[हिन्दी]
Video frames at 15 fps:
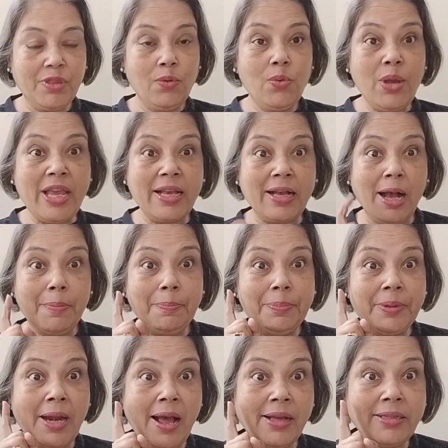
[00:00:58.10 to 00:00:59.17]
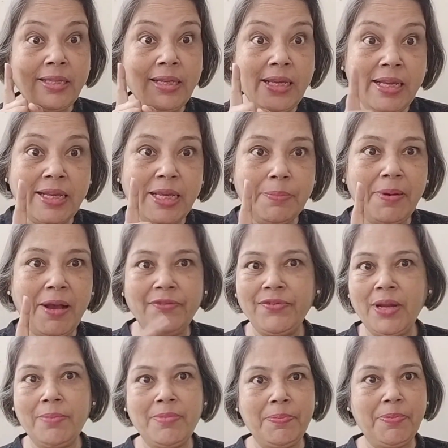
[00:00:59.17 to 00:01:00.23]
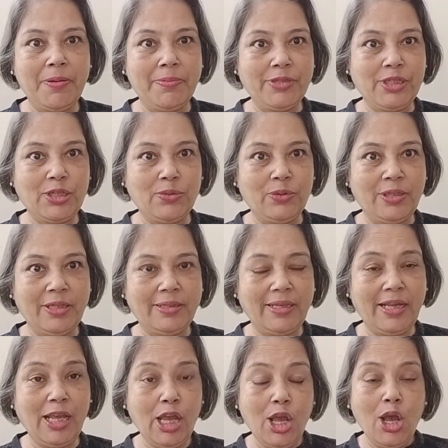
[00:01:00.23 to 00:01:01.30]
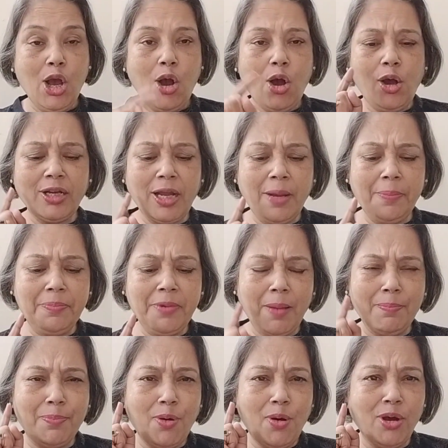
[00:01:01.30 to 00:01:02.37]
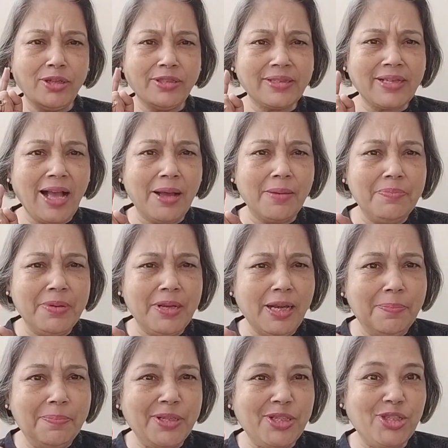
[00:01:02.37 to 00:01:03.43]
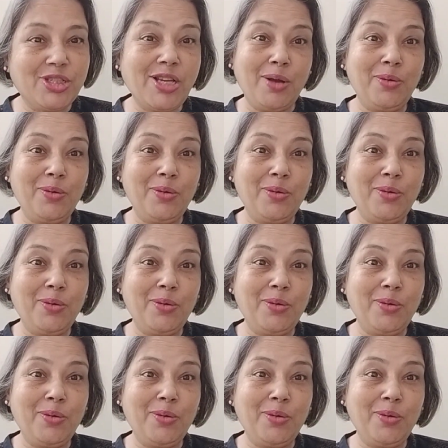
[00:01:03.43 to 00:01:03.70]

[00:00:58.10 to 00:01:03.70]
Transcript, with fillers: वो एक अपराधी की भावना हम अपने बच्चे को देते हैं और अपना बहुत काबिल बच्चा